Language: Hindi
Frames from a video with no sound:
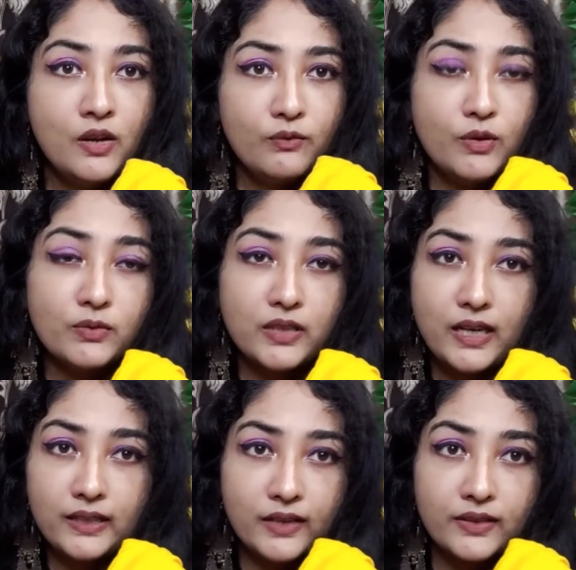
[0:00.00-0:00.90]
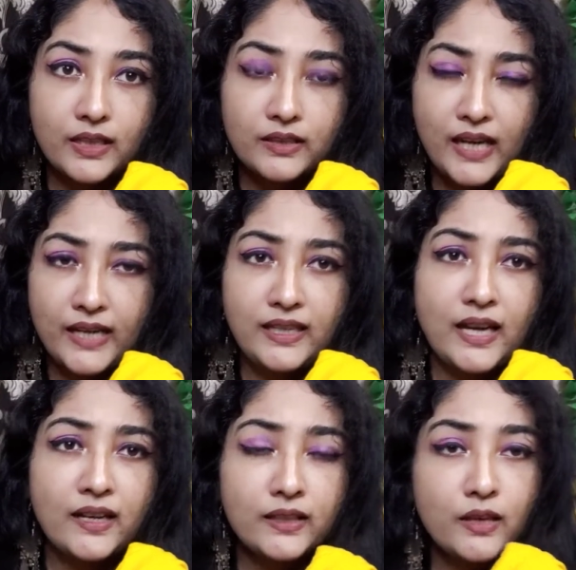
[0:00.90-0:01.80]
वो मुझे हल्का सा टाइट
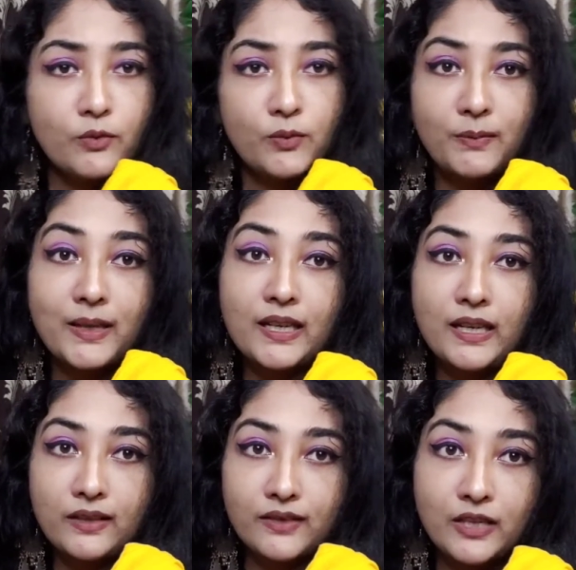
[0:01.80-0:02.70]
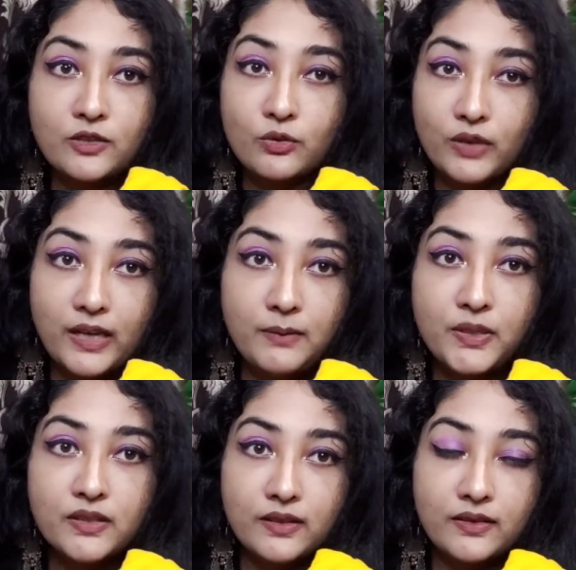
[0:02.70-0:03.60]
आ रहा था वो भी मैंने एक साइज़ छोटा ही
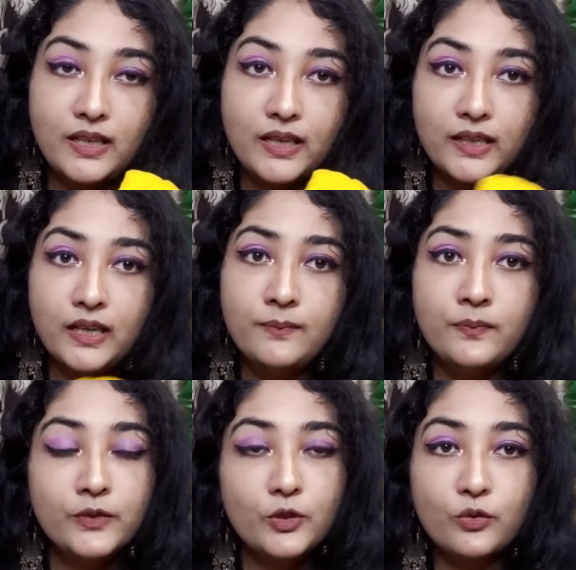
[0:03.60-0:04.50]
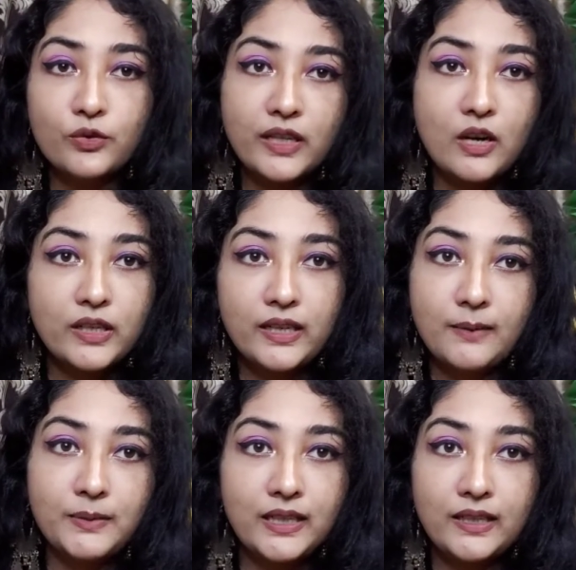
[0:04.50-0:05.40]
परचेज़ किया था तो उस अकॉर्डिंग
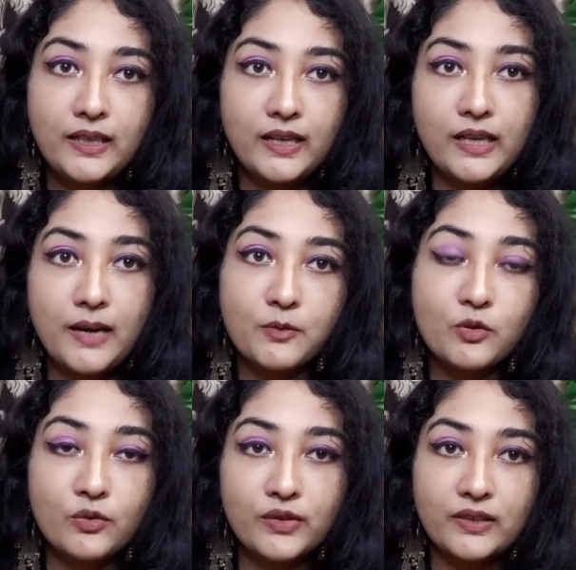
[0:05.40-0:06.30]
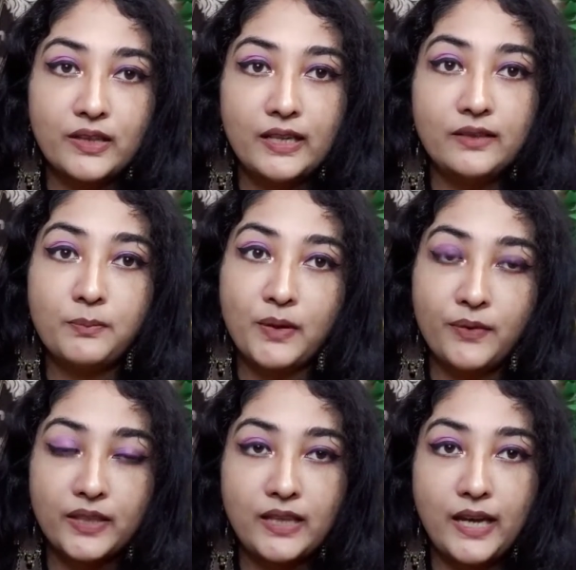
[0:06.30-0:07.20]
आप देख लेना कि आपको कौन सा साइज़
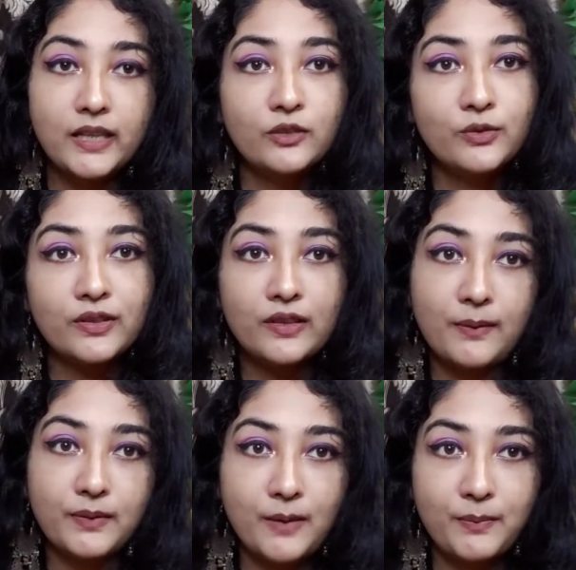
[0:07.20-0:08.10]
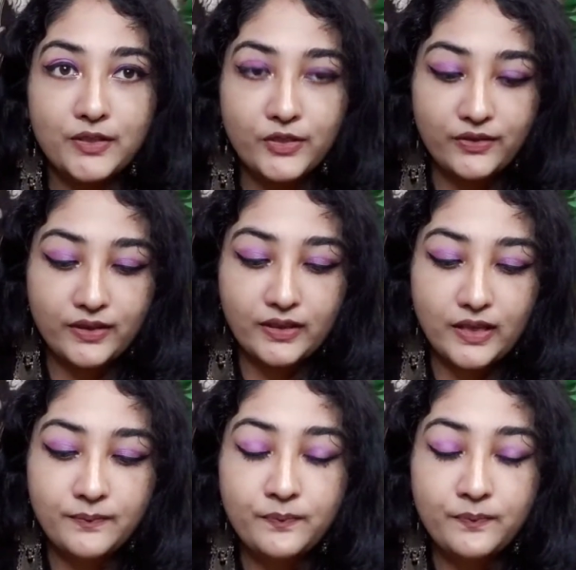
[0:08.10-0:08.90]
परफेक्ट आएगा तो उस हिसाब से आप परचेज़ करना